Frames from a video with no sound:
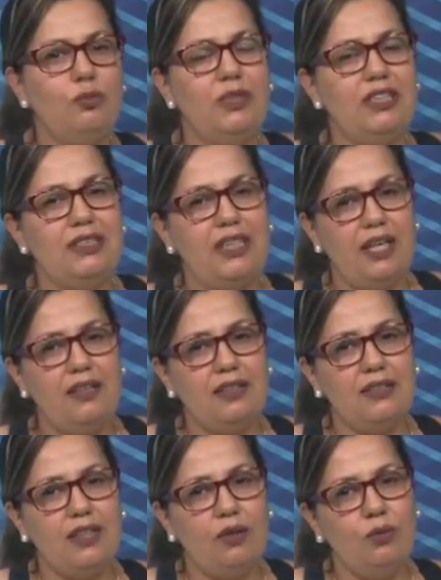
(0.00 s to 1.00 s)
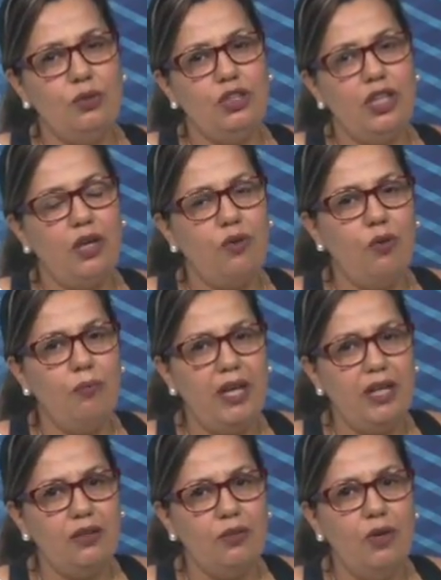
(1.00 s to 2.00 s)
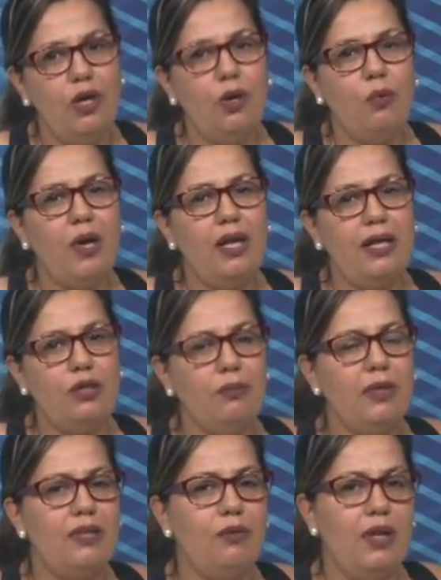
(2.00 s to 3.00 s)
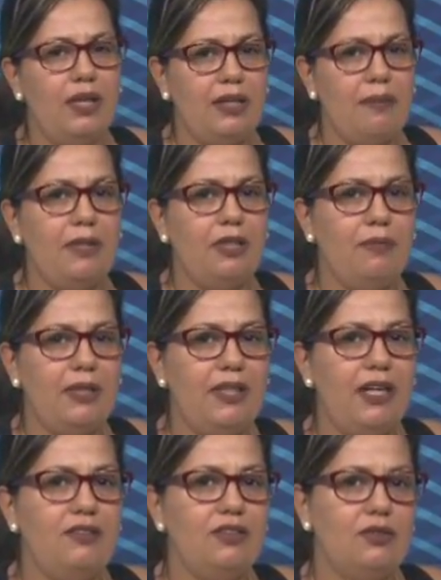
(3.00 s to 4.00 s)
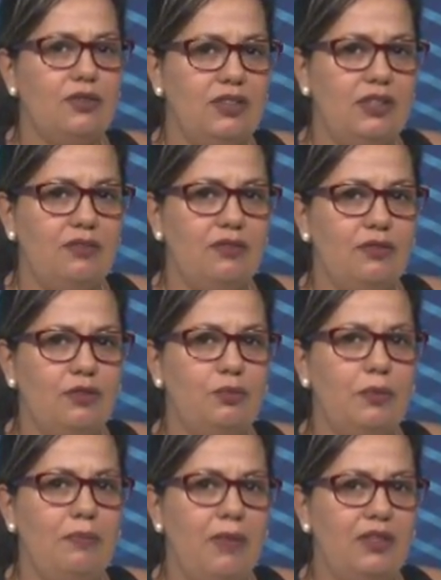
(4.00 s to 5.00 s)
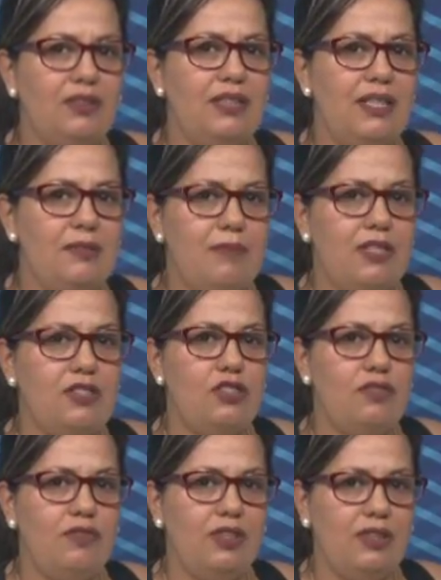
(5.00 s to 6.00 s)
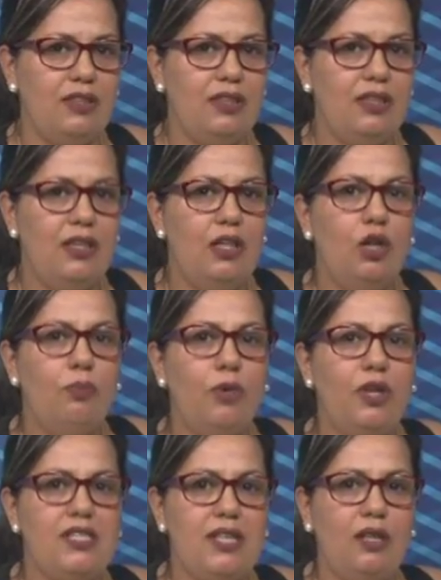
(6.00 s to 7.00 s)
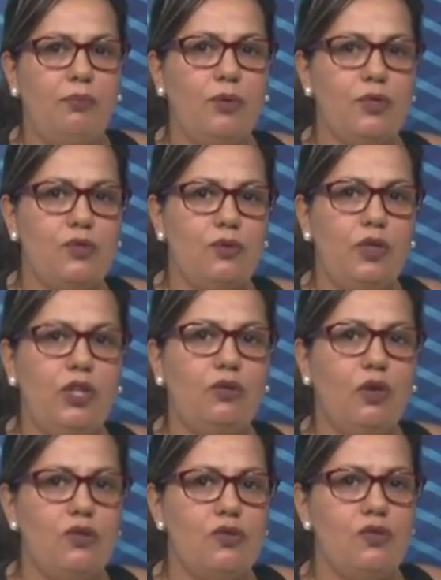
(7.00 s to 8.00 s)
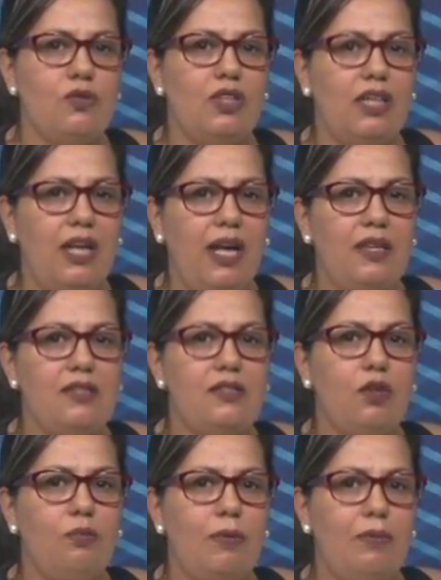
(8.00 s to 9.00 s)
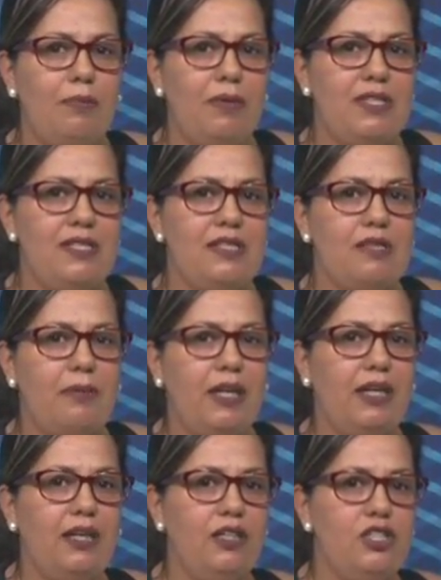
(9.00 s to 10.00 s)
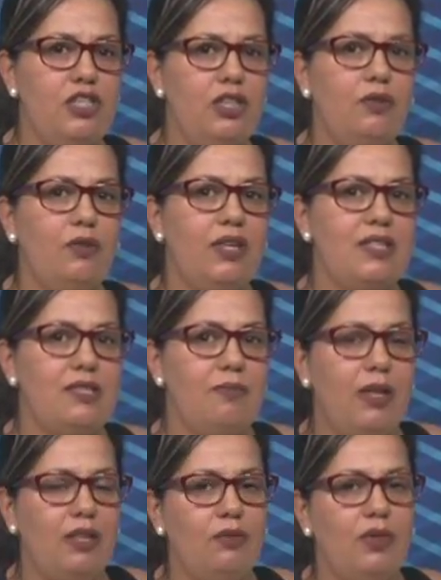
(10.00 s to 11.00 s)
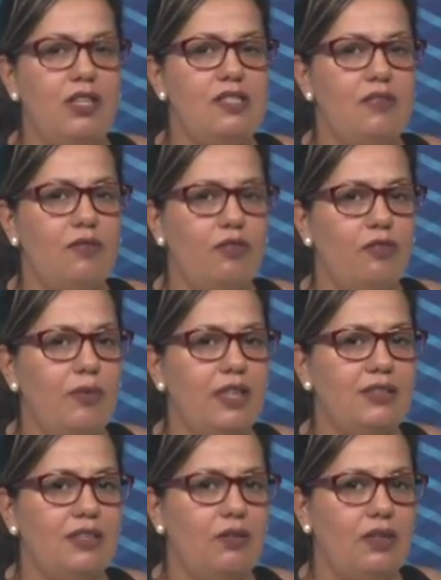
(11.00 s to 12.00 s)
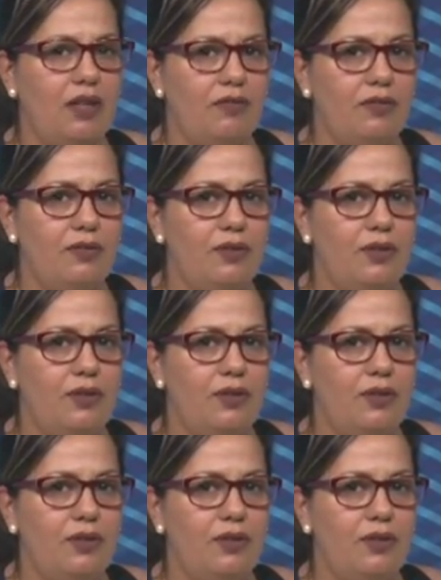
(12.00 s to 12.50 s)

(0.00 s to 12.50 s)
Ministério da Saúde recomendam o, aleito, o aleitamento materno exclusivo nos primeiros seis meses de vida, pois ele possui todos os nutrientes que o bebê precisa para garantir o crescimento e desenvolvimento saudável.